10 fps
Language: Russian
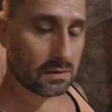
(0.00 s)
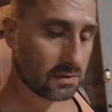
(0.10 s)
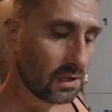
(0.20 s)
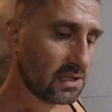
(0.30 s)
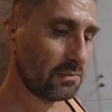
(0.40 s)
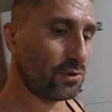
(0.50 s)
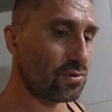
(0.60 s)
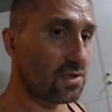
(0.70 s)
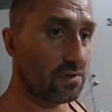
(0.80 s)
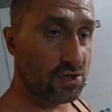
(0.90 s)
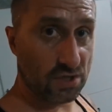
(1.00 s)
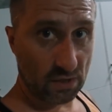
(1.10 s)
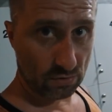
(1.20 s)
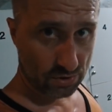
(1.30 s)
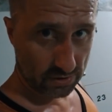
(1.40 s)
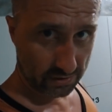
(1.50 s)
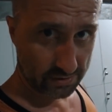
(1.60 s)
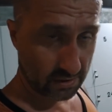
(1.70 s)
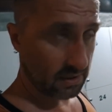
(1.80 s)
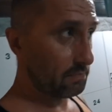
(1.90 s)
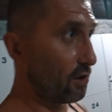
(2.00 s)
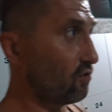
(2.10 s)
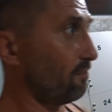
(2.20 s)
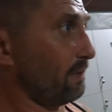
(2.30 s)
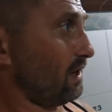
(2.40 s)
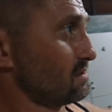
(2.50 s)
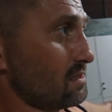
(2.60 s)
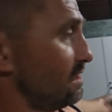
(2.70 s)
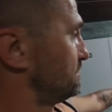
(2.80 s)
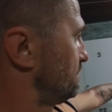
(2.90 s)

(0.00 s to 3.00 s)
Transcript: Кстати, мы тут завершили уже, так сказать. Могу вам показать, как здесь